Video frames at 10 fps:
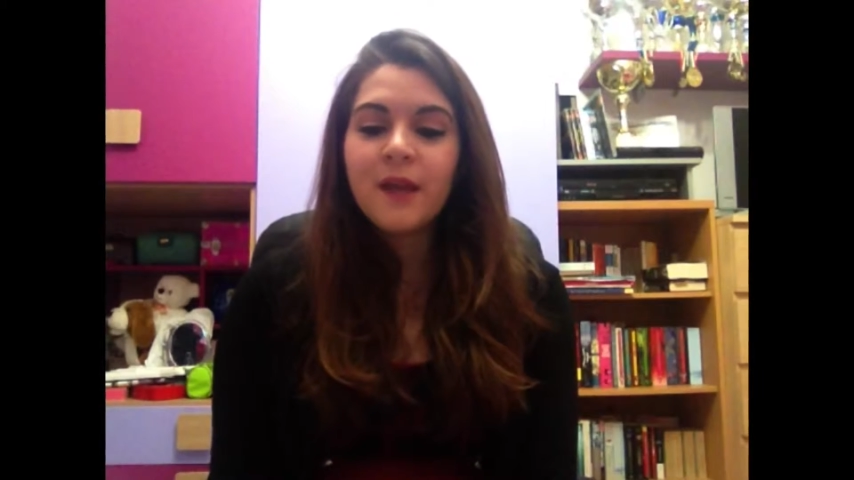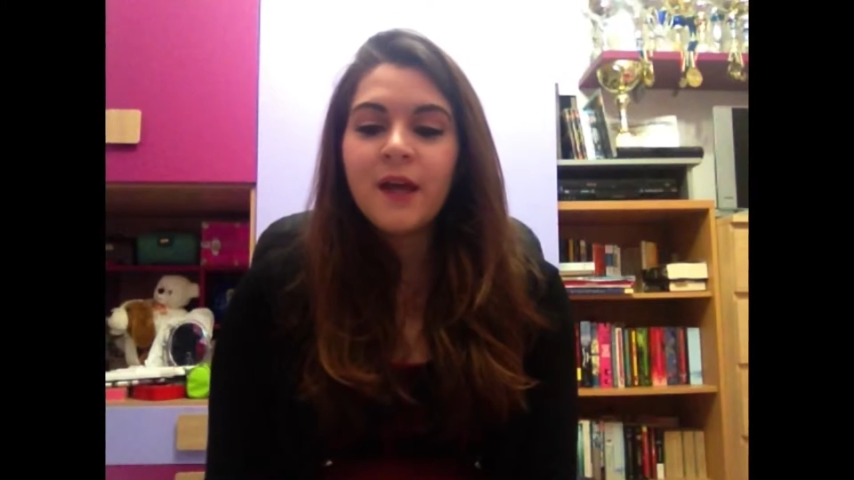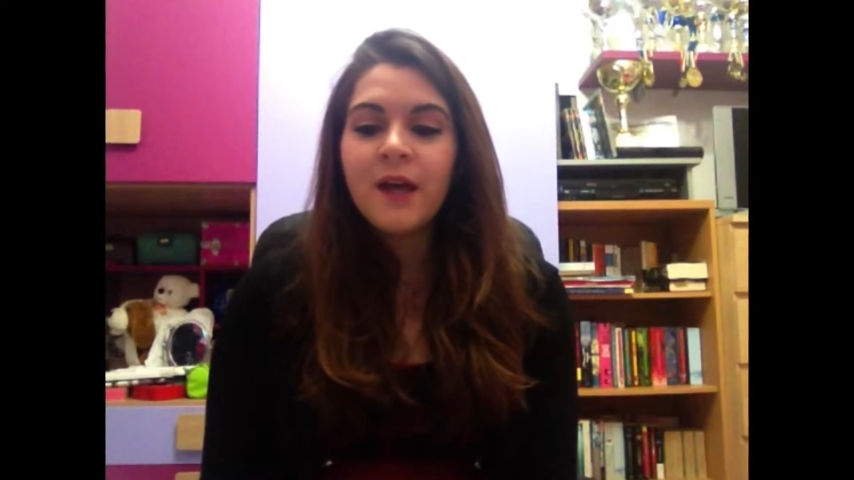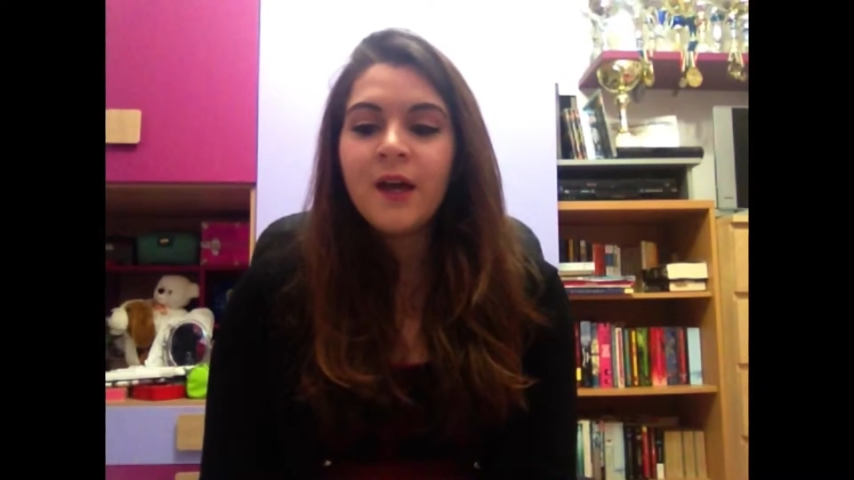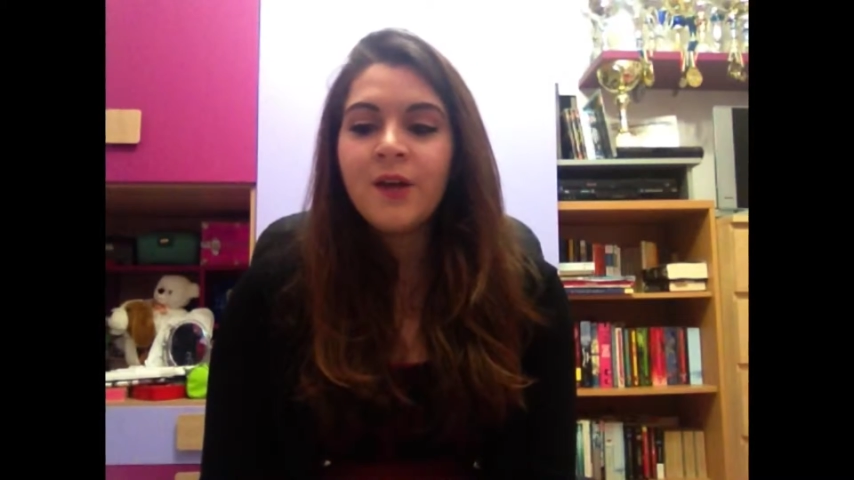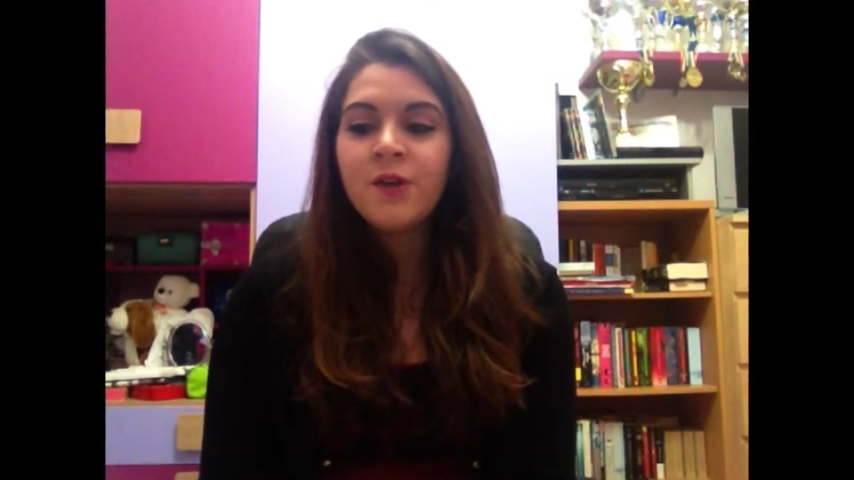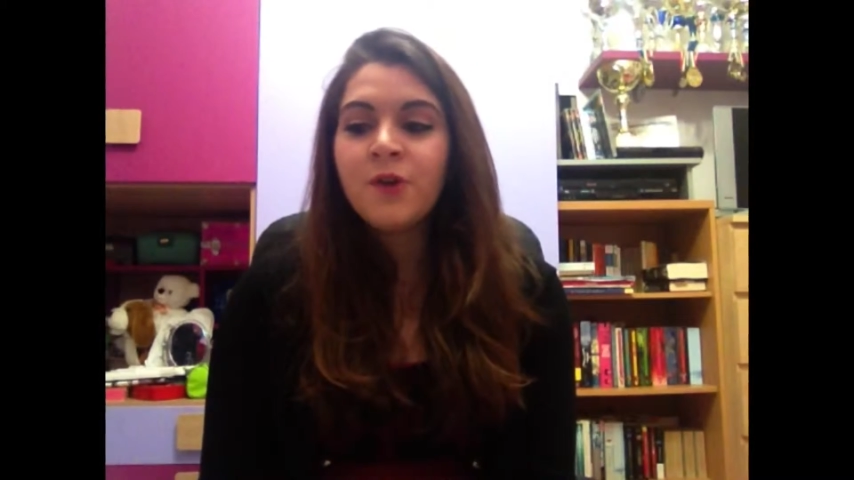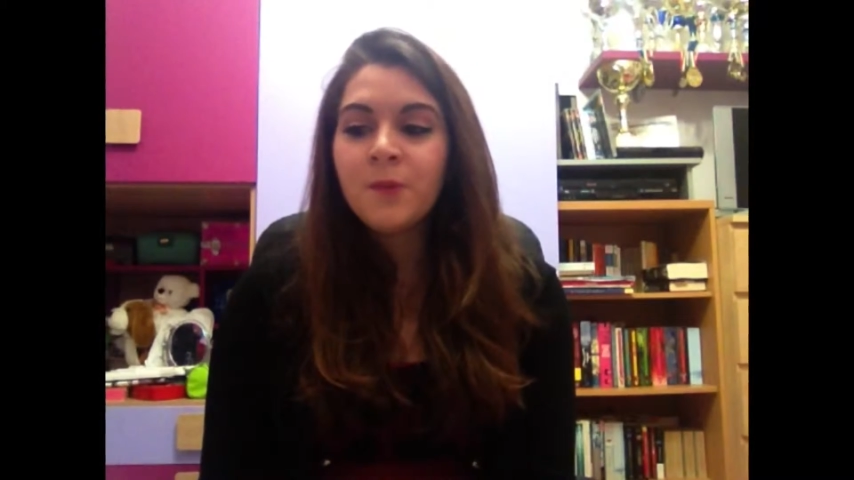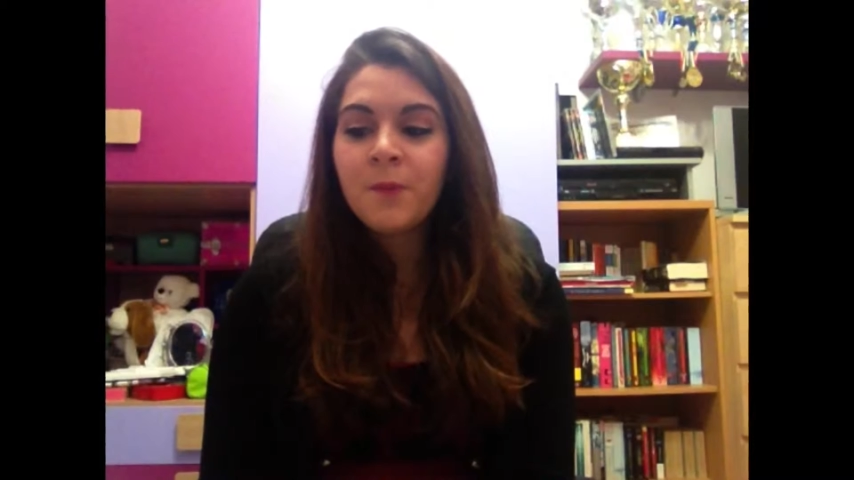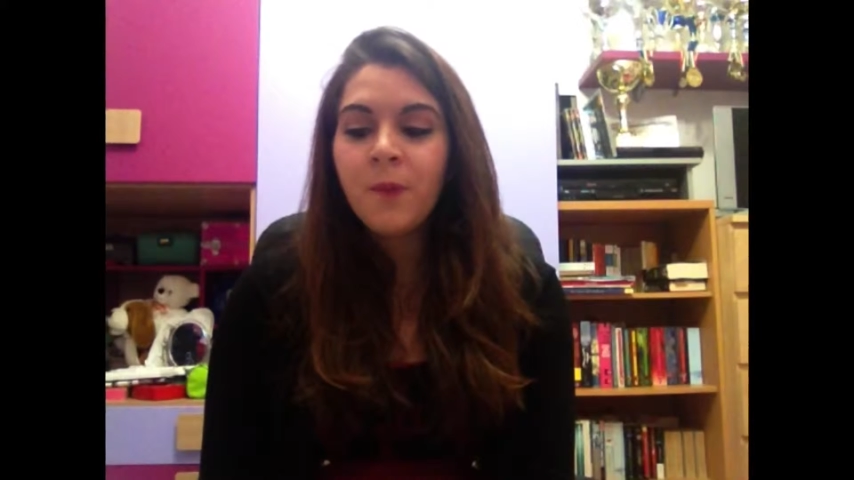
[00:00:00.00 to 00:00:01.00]
eh,
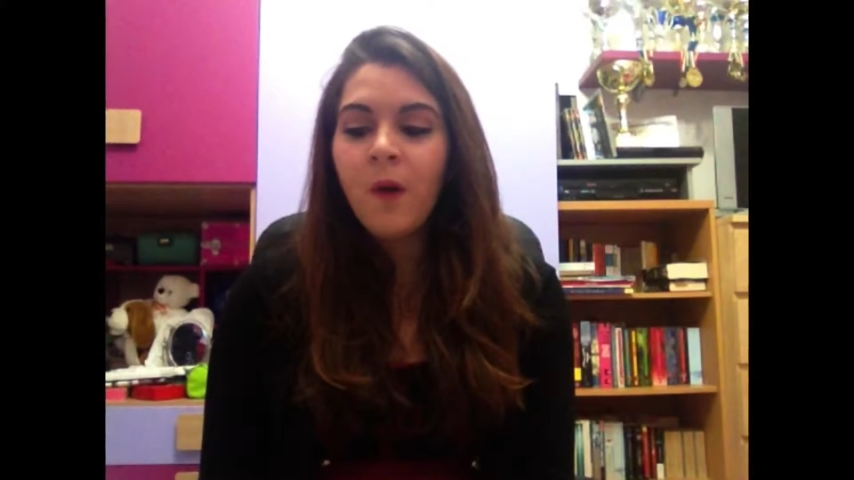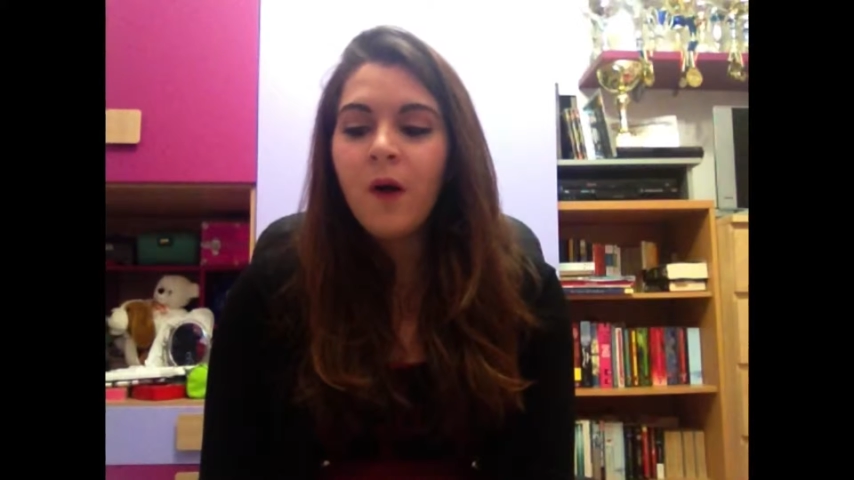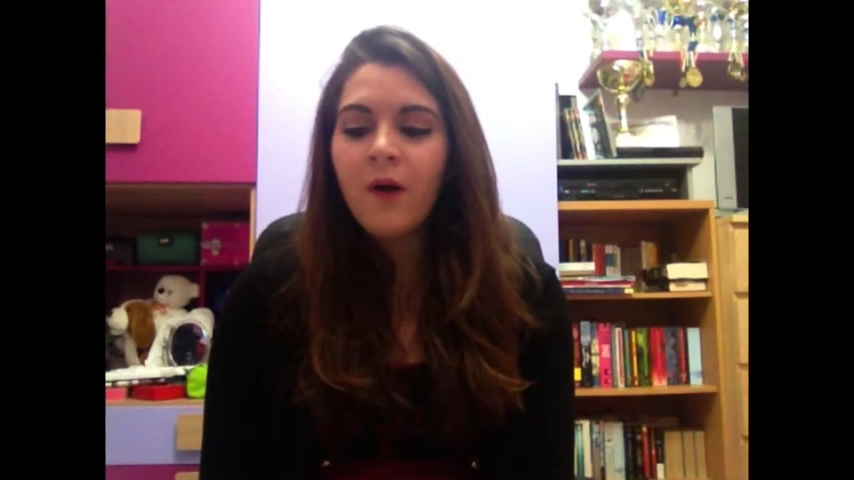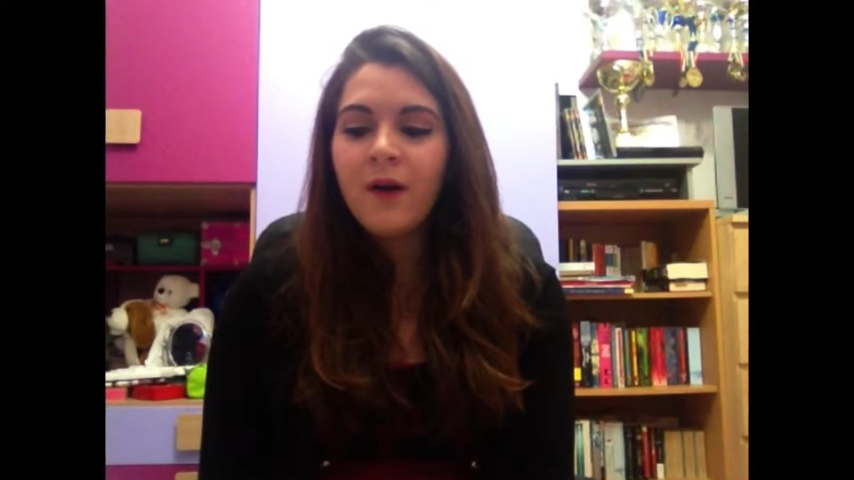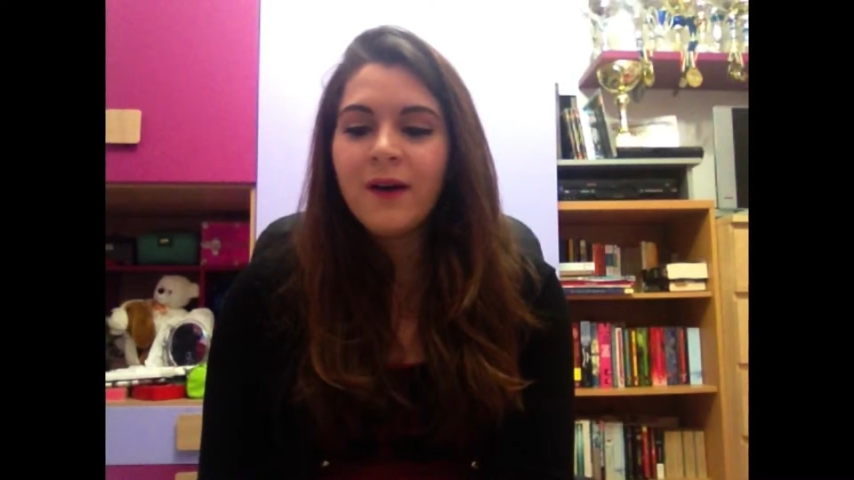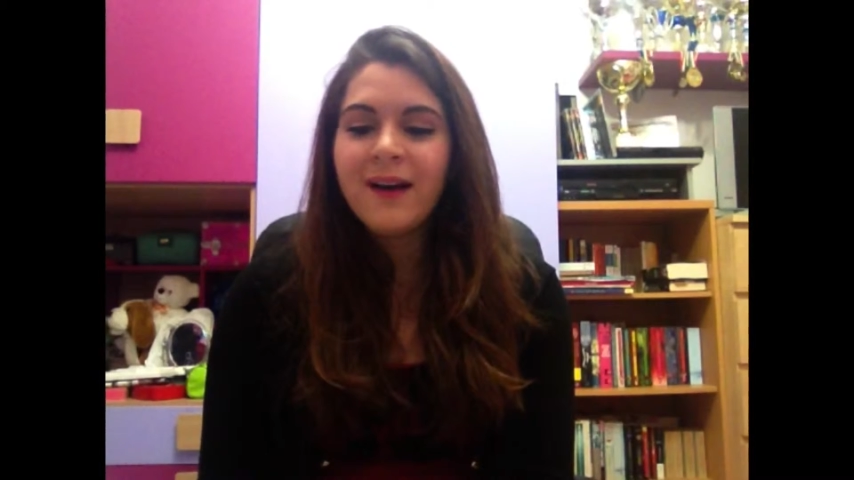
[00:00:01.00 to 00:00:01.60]
non può